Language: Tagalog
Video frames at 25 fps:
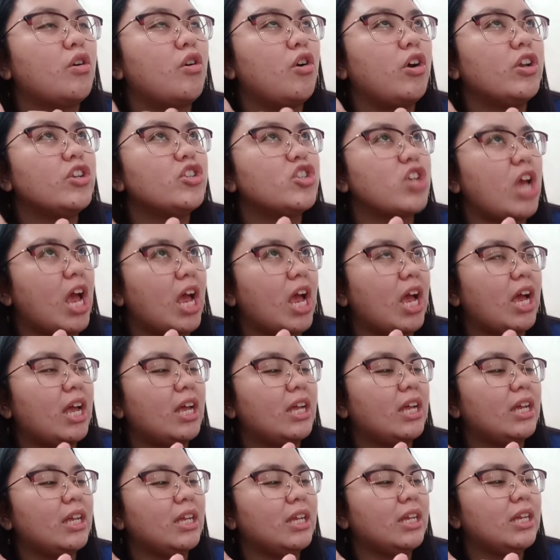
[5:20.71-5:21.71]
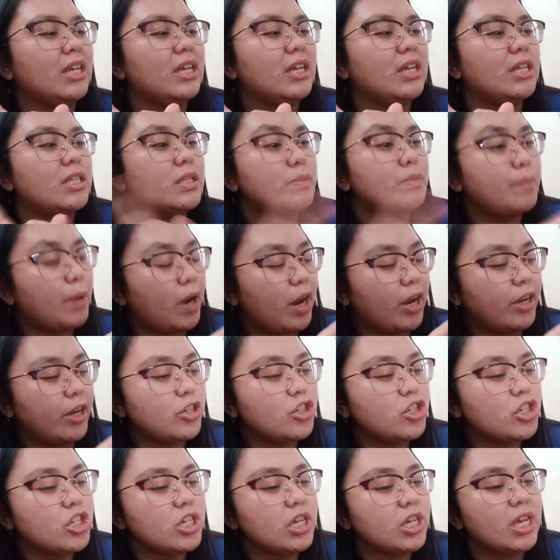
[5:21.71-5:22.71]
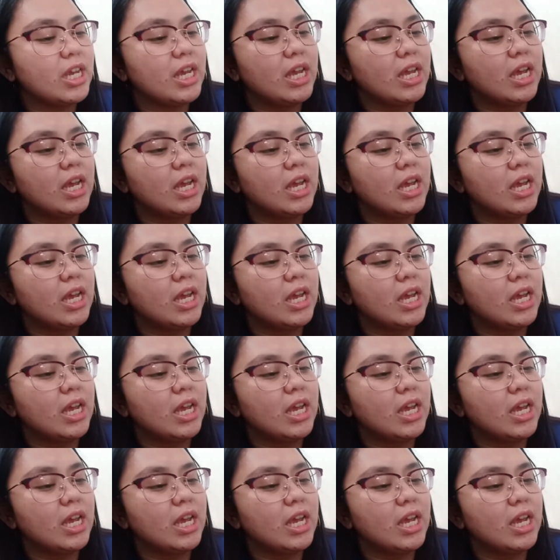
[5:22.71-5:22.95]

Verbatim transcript: Konjac Sponge.